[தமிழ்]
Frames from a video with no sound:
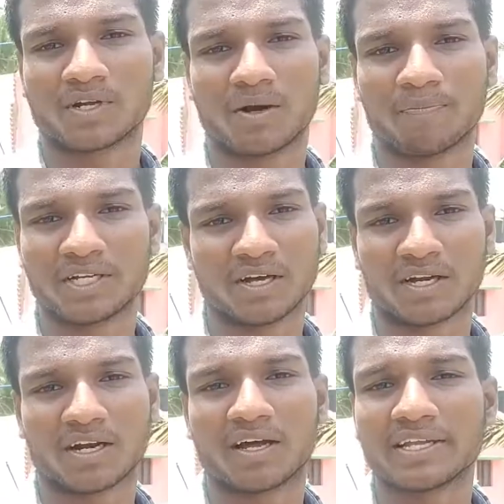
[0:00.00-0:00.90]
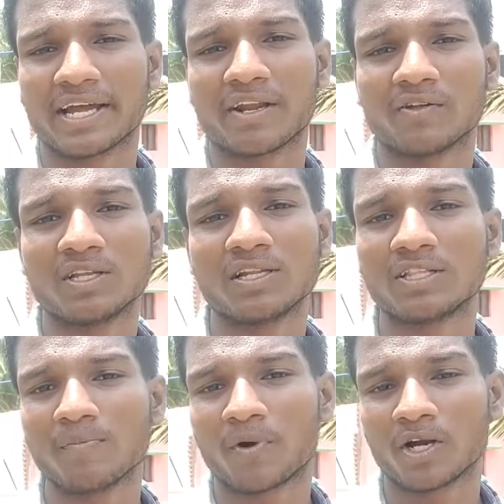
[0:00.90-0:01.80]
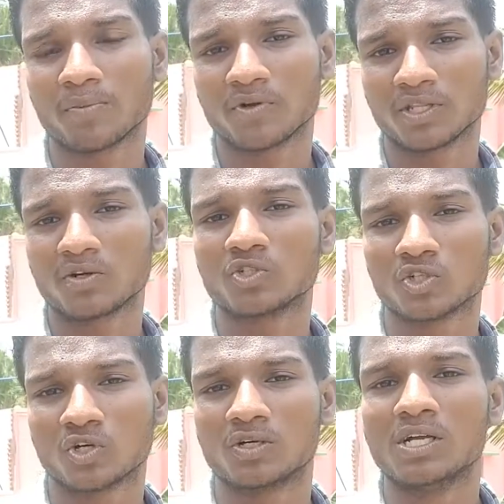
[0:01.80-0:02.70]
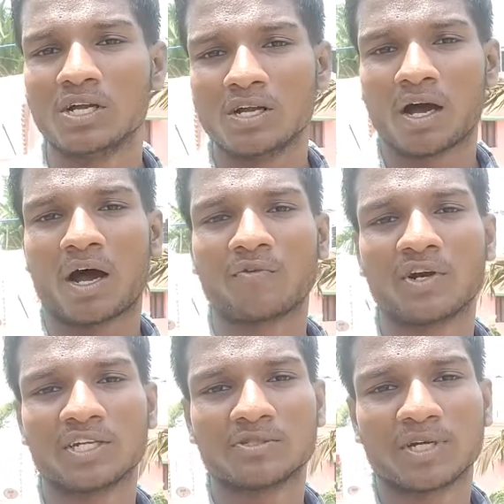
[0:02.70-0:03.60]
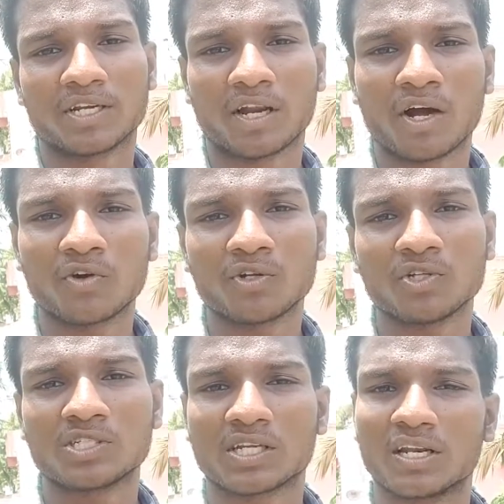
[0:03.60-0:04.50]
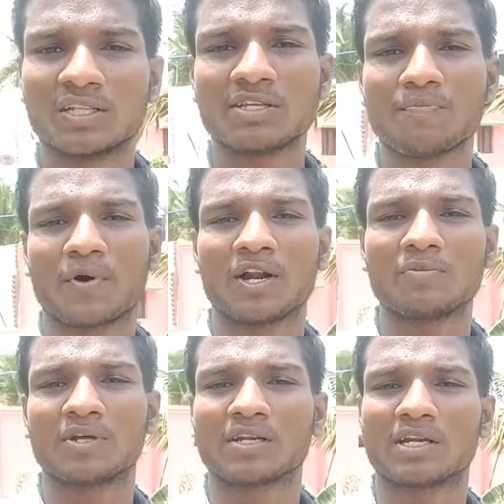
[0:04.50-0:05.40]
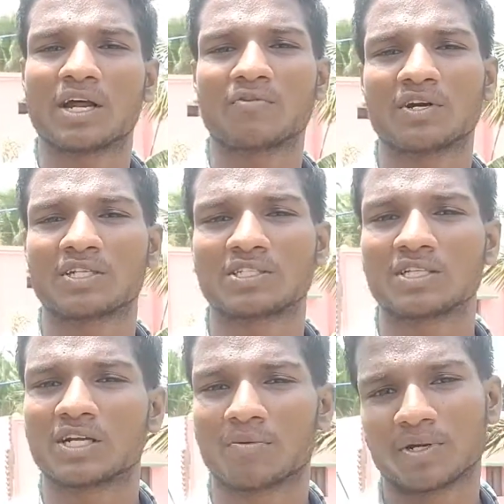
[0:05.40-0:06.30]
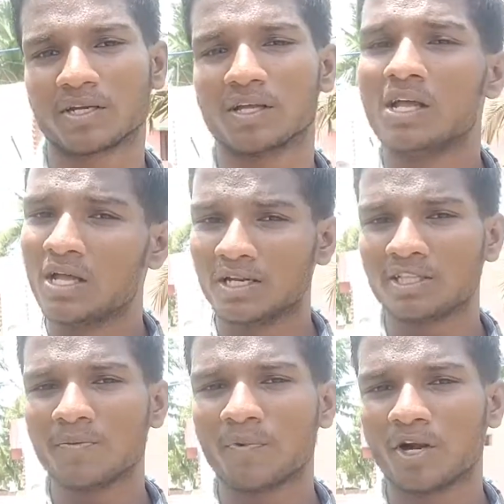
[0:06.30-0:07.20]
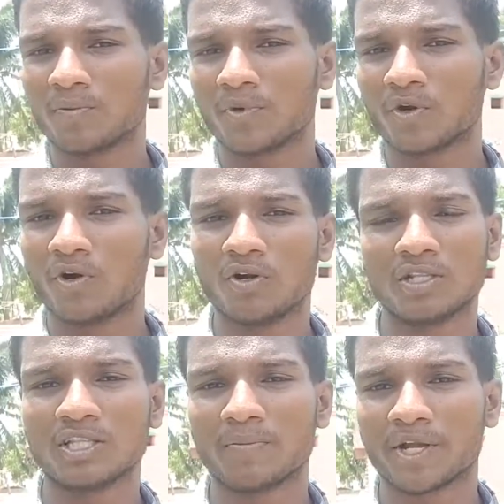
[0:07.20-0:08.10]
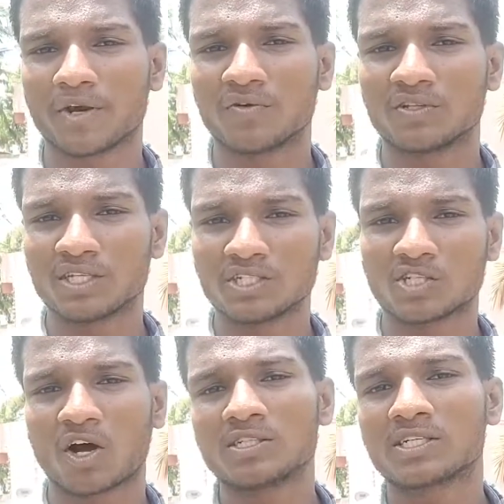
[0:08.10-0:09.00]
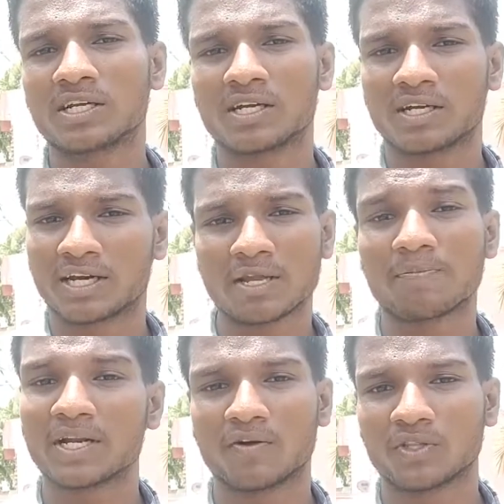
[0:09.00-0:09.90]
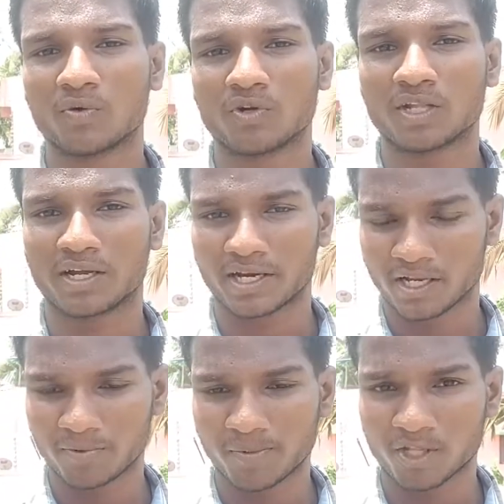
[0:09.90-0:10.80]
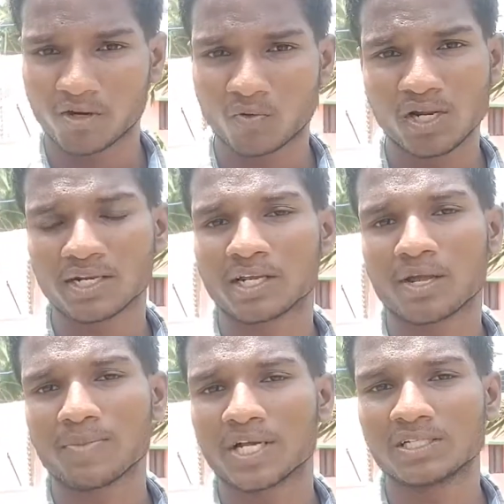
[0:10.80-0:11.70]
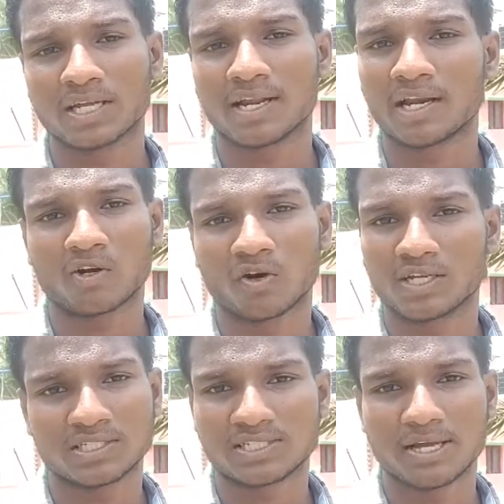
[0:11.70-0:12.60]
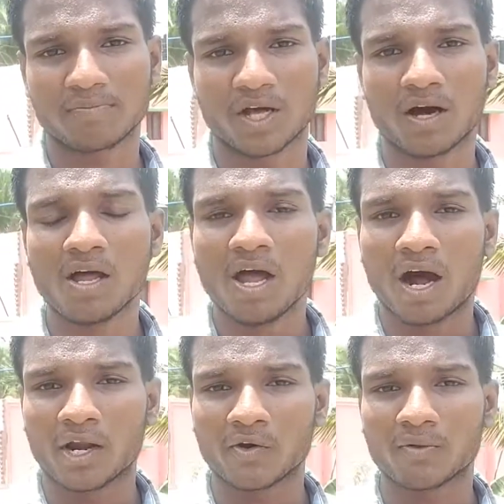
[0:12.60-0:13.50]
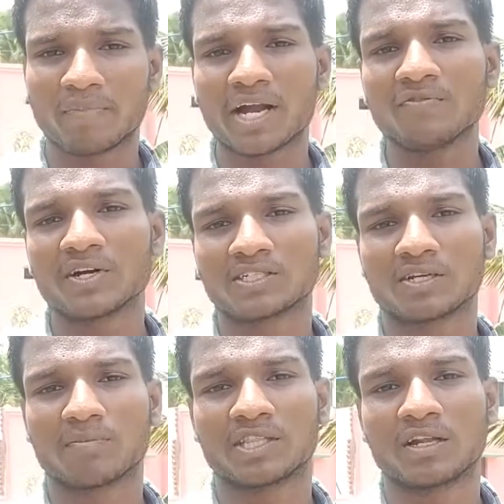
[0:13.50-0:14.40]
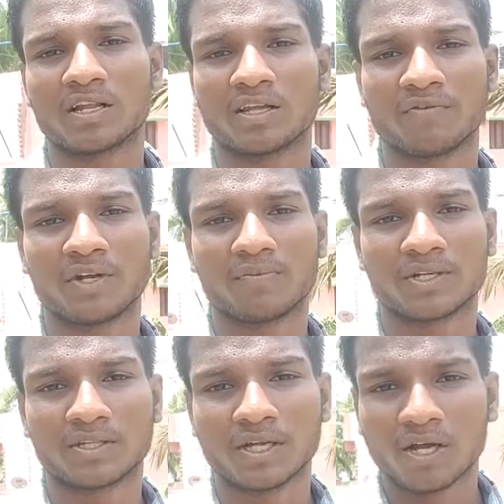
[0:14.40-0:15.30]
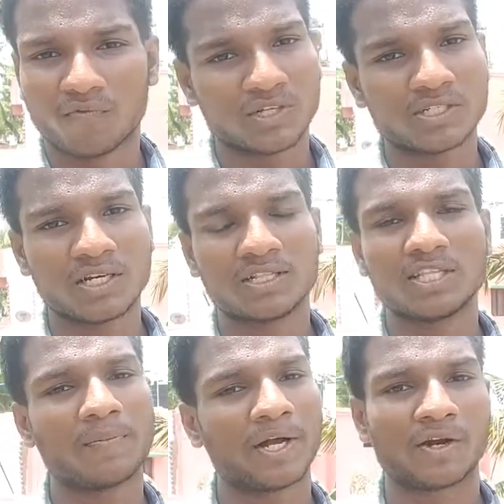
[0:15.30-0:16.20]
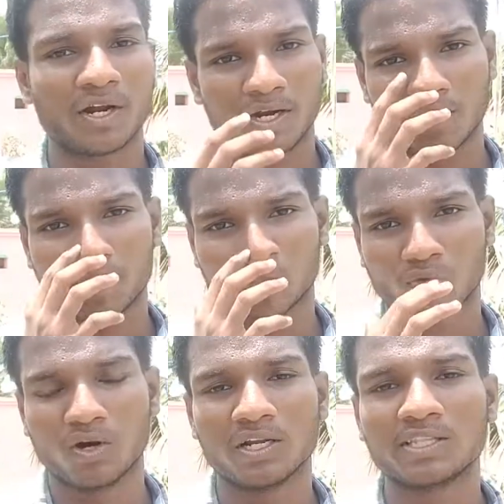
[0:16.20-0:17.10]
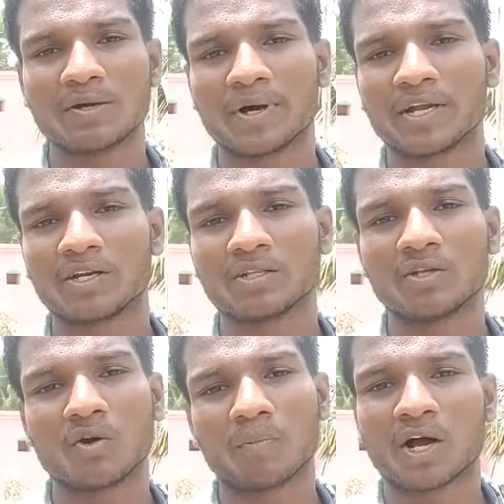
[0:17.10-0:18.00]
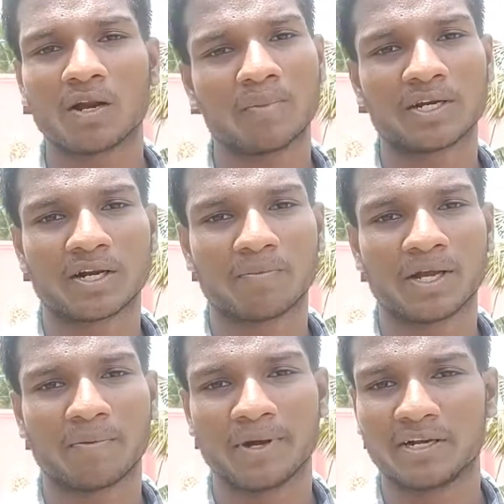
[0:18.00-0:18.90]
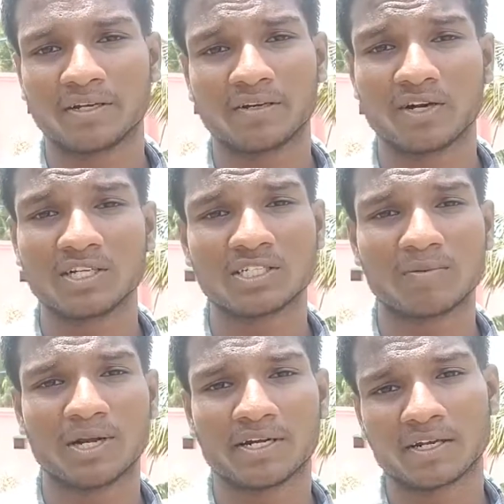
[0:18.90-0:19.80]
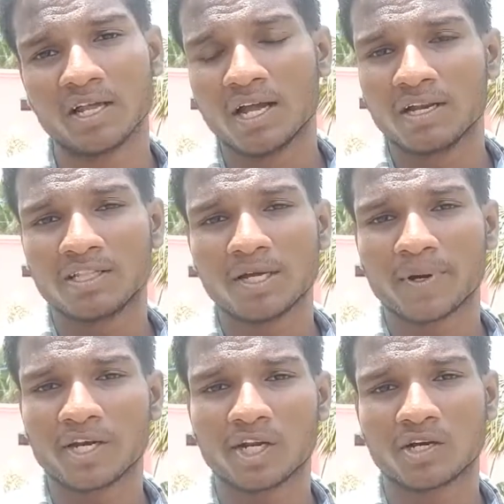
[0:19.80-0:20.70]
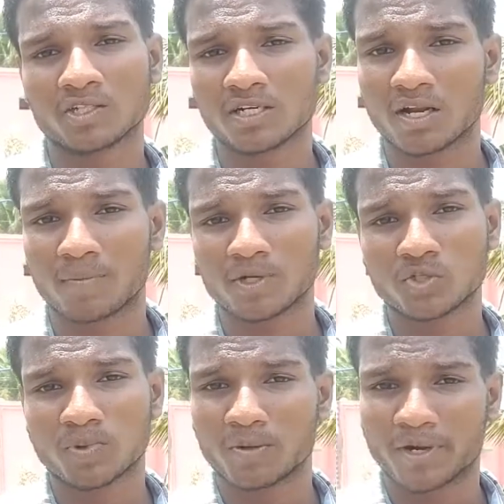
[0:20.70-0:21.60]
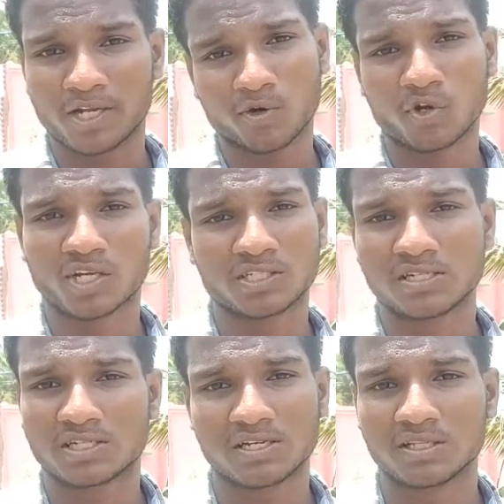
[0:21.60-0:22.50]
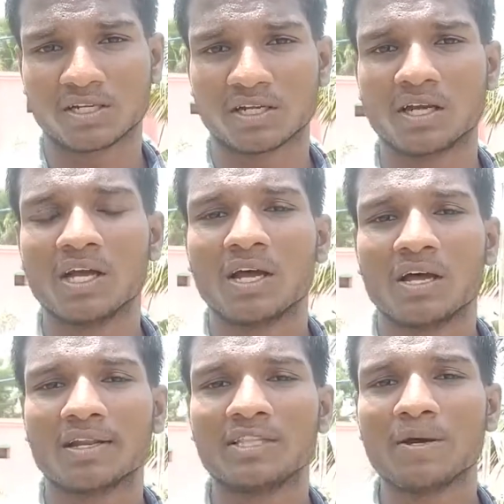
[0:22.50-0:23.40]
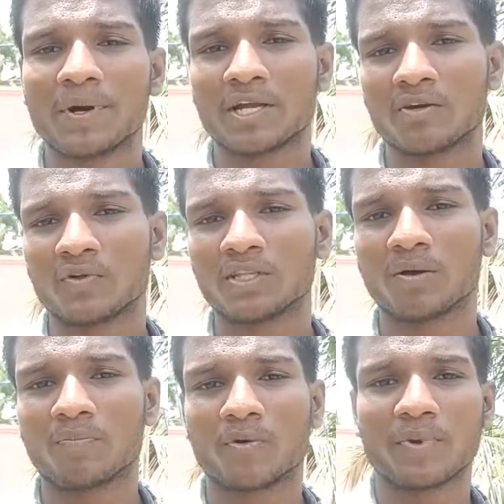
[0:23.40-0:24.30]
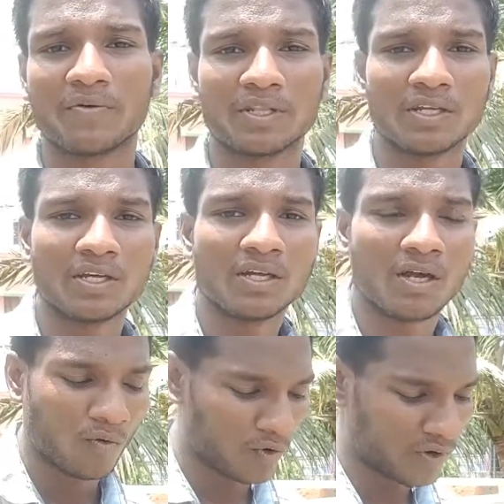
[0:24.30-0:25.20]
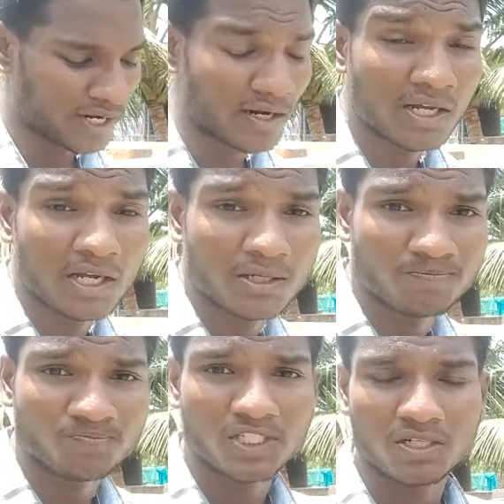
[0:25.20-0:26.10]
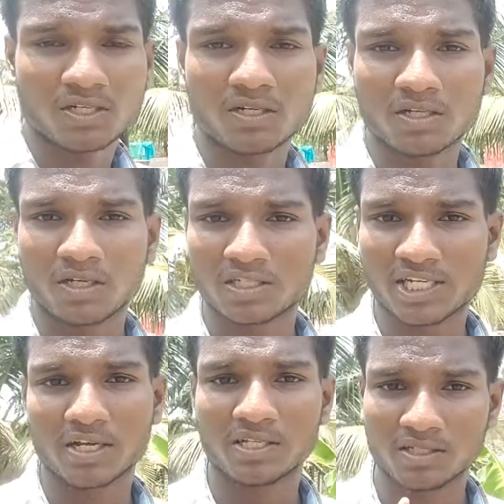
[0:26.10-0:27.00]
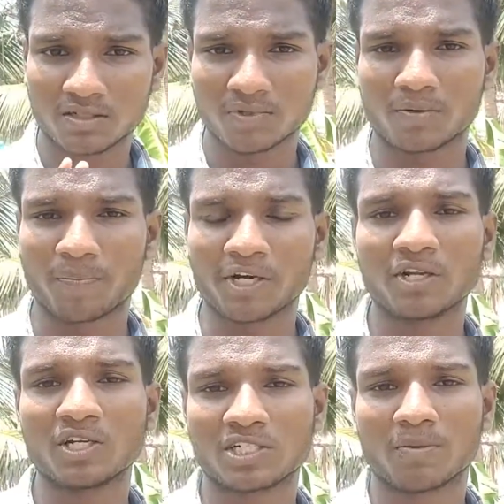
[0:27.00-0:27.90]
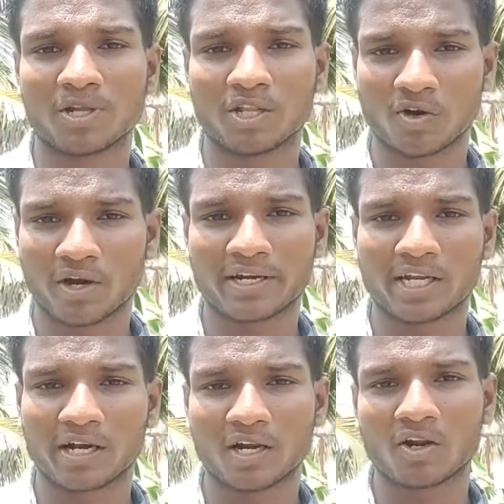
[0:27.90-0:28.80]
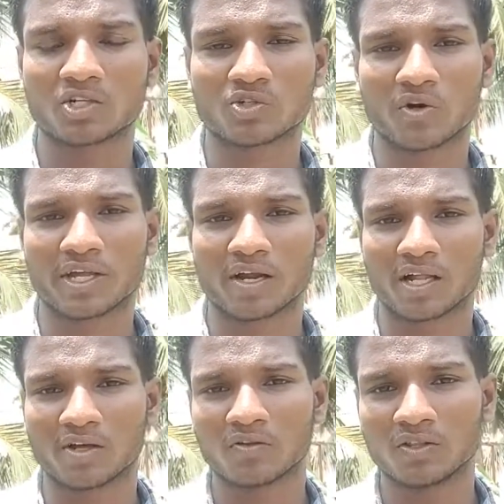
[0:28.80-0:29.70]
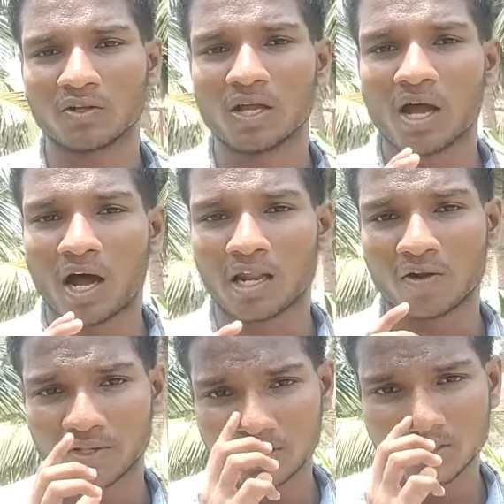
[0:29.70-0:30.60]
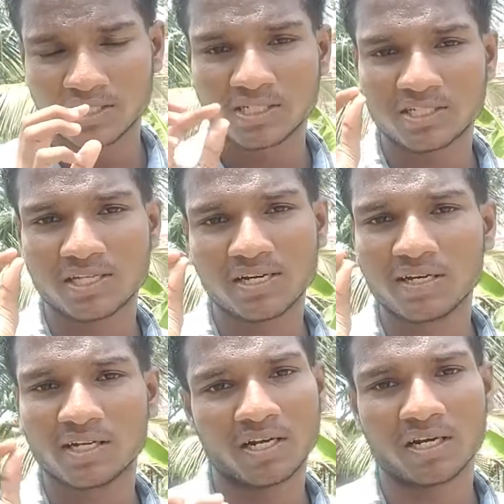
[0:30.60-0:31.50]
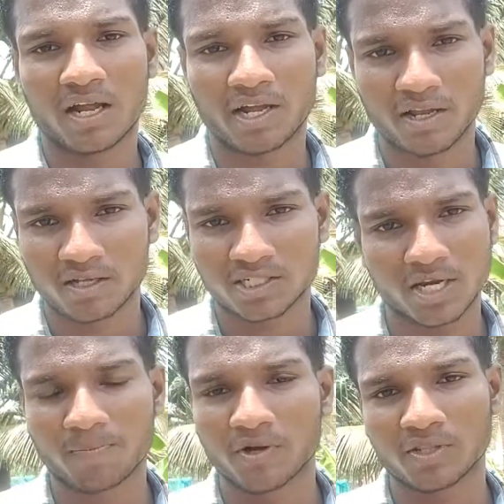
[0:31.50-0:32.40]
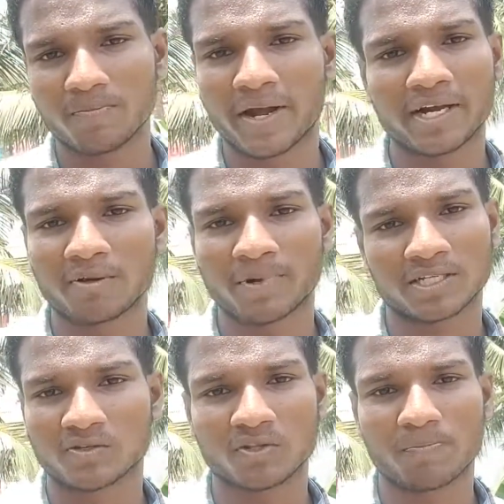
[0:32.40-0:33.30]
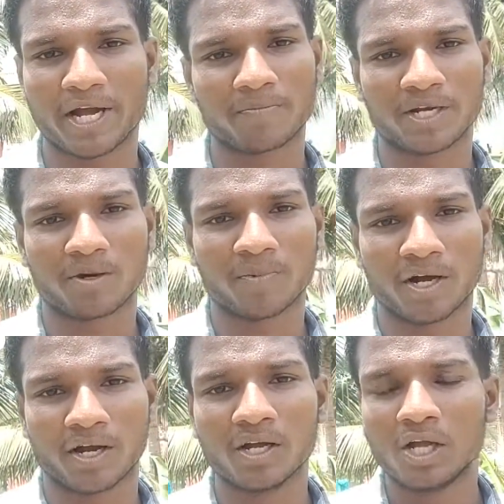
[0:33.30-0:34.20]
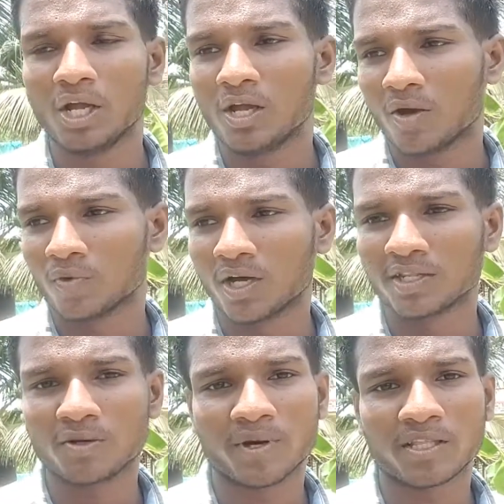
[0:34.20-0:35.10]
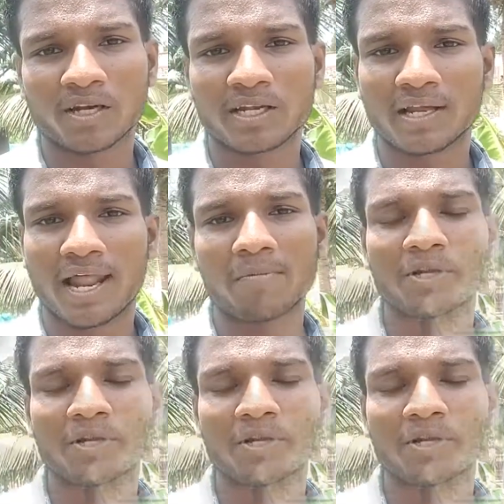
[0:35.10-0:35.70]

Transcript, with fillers: கம்பெனிக்காரங்களாம் ஏன்னா வந்து லித்தியம் பாலிமர் வந்து கொஞ்சம் அட்வான்டேஜ் மாதிரி நான் கூட யோசிச்சிருக்கேன் லித்தியம் பாலிமர் என்ன அட்வான்டேஜ் இருக்குது அப்படின்னு லித்தியம் பாலிமரும் லித்தியம் அயானம் வந்து சார்ஜ் டைப்பிங்கில் வந்து ஒன்று தான் ஏன்னா எப்படி பார்த்தாலும் உள்ளே இருக்க கெமிக்கல்ஸ் அண்ட் எலக்ட்ரோலைட்ஸ் சேம் தான் அதனோட மேனுஃபேக்சரிங் மெத்தடில் தான் வேறுபடுது ஃபஸ்ட்டு லித்தியம் அயன்னா என்னென்னு பார்க்குறோம் லித்தியம் அயன்றது ரொம்ப காலமாக இருக்கிற பே பேட்டரி ட்ரெடிஷ்னல் பேட்டரி லித்தியம் அயன் டெக்னாலஜி தான் நம்ம யூஸ் பண்ணுற பழைய நோக்கியா செல்ஸ்லேருந்து இருக்குது லித்தியம் அயன் வந்து எப்போவுமே வந்து ஒரு வகையான ஷே பர்டிகுலர் ஷேப்பில் தான் இருக்கும் ரெக்டாங்குலர் ஆர் ஸ்கொயர் அதாவது வந்து அதில் வந்து சின்ன சின்ன சிலிண்ட்ரிக்கல் ஷேப்பில் வந்து பேட்ரி பேக்ஸ் வந்து பேக் பண்ணியிருப்பாங்க உதாரணத்துக்கு பார்த்தீங்கன்னா நீங்கள்